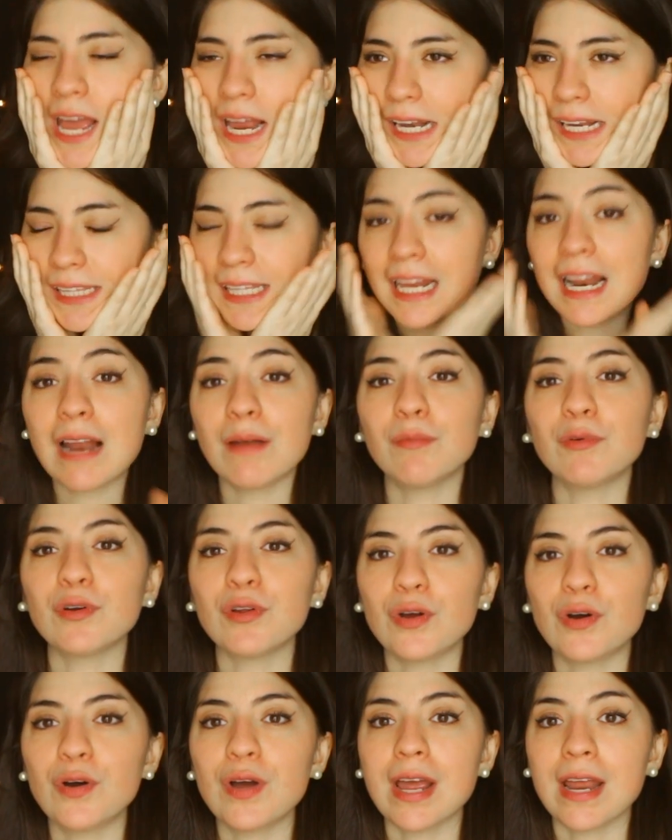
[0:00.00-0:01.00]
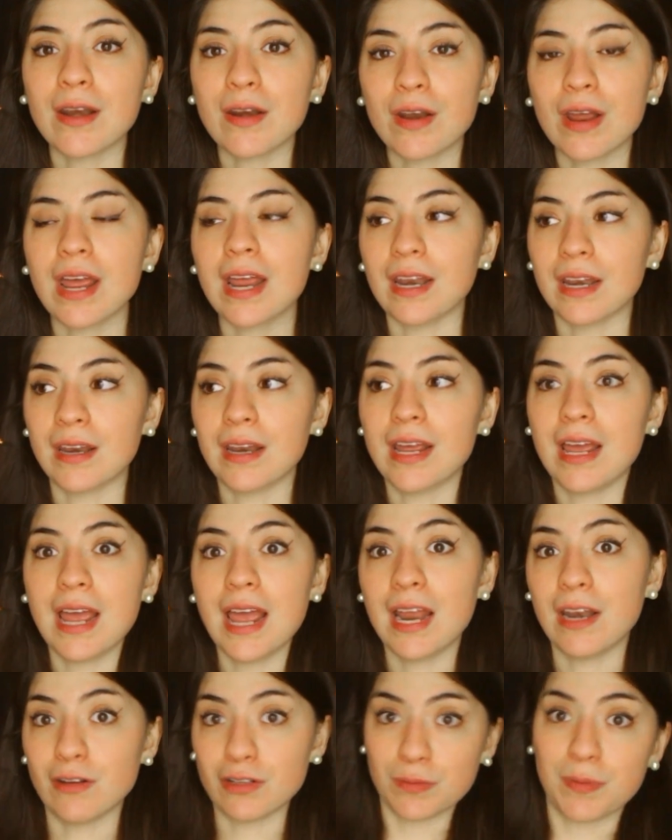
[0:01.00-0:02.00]
literal murió en,
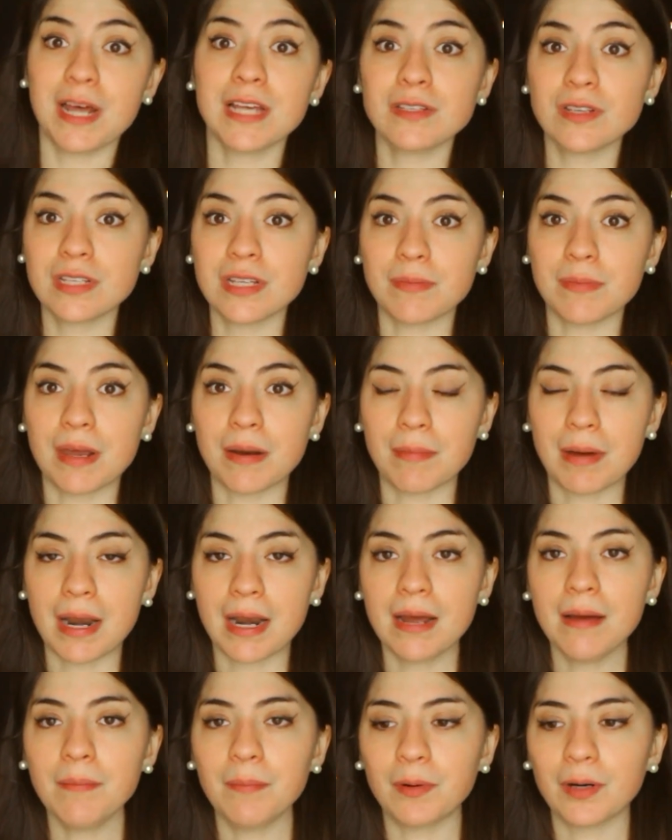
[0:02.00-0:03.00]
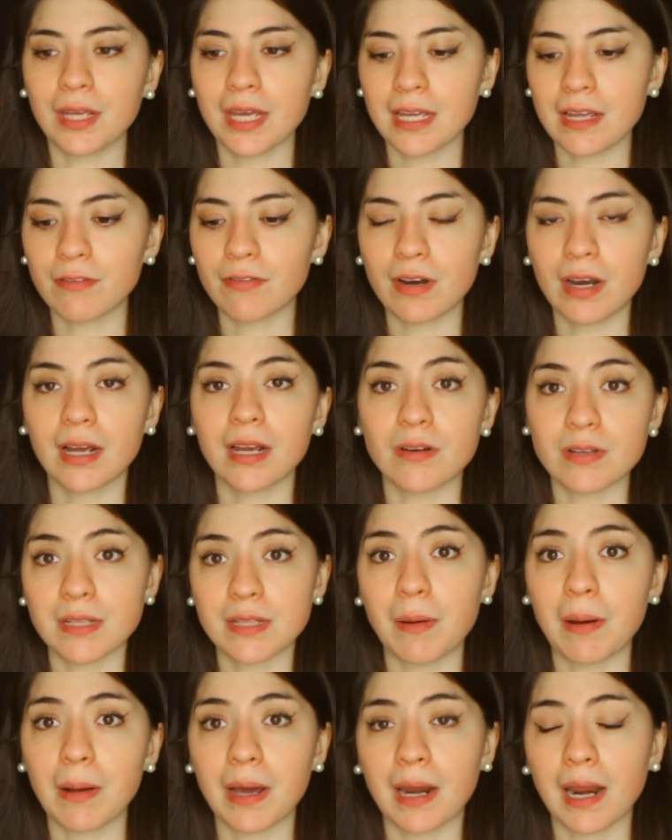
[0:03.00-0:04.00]
en los brazos de mi hermana, porque ella fue la que lo
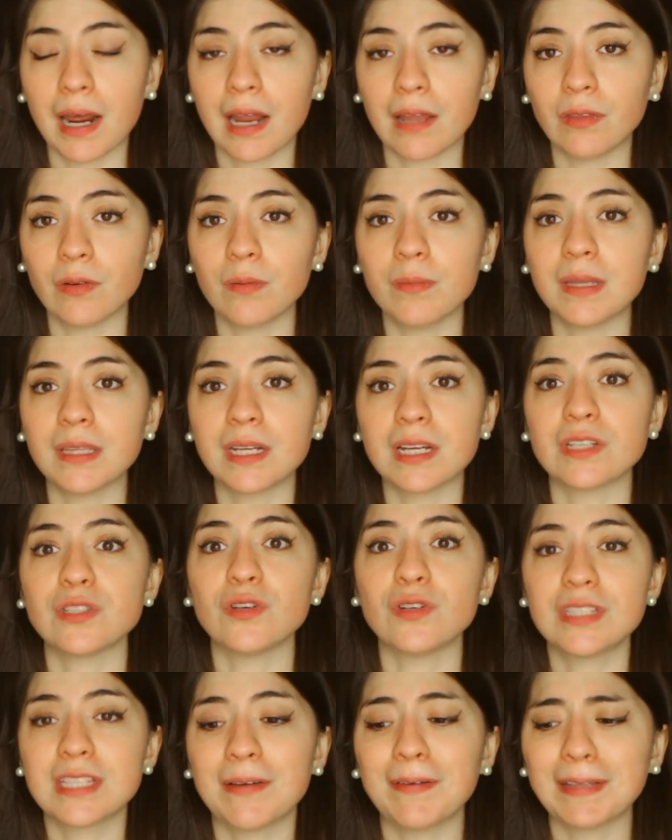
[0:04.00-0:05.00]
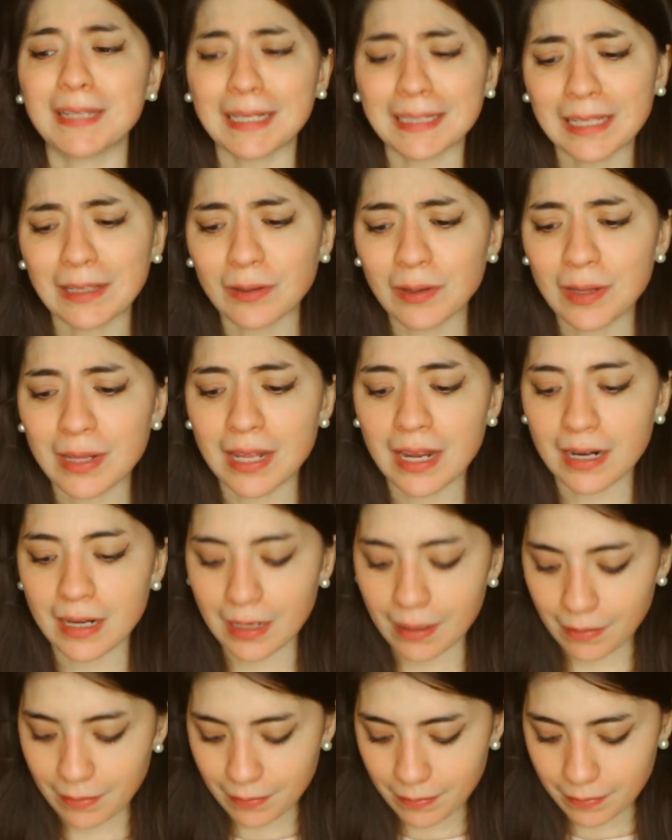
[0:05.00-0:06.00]
estaba cargando mientras yo estaba tratando de
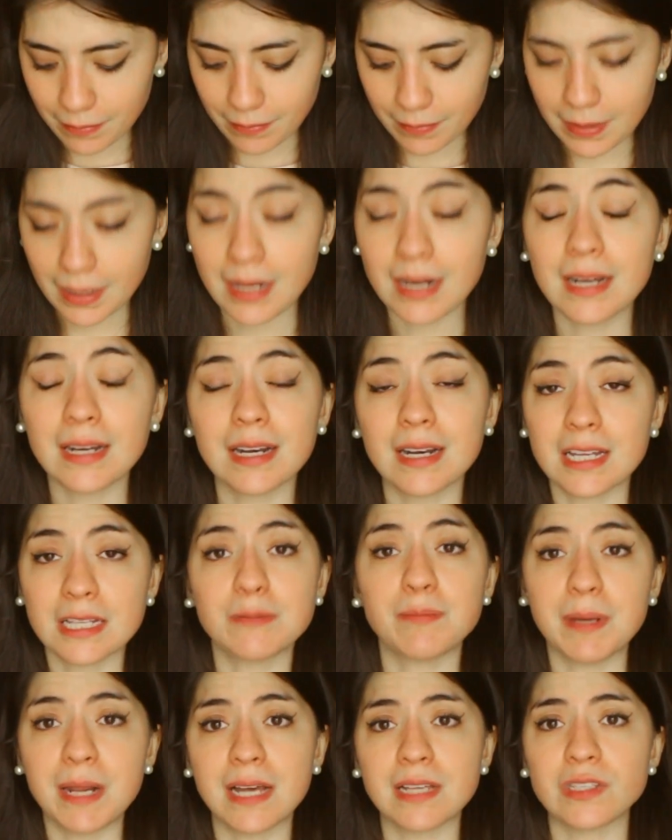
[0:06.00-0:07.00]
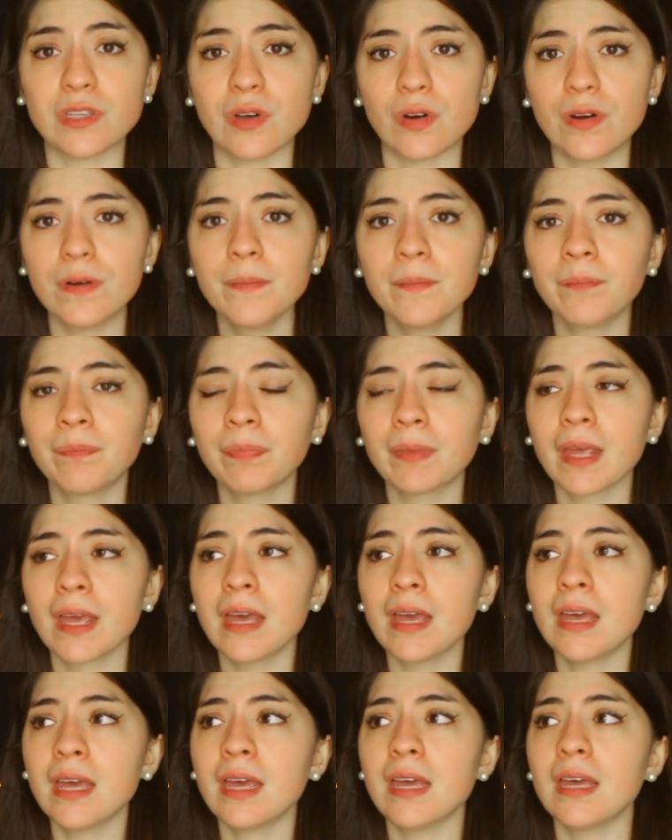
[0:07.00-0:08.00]
darle respiración.
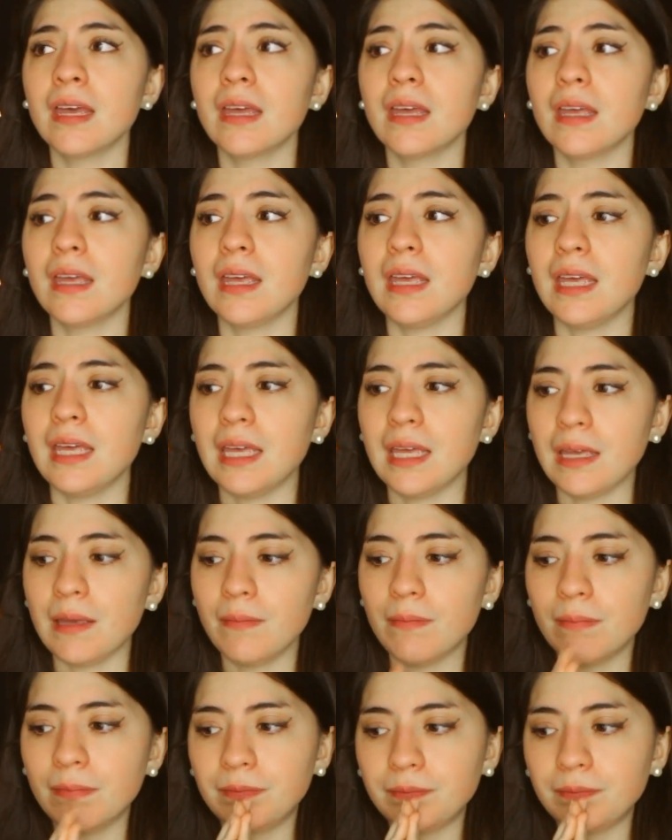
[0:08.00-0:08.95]
Y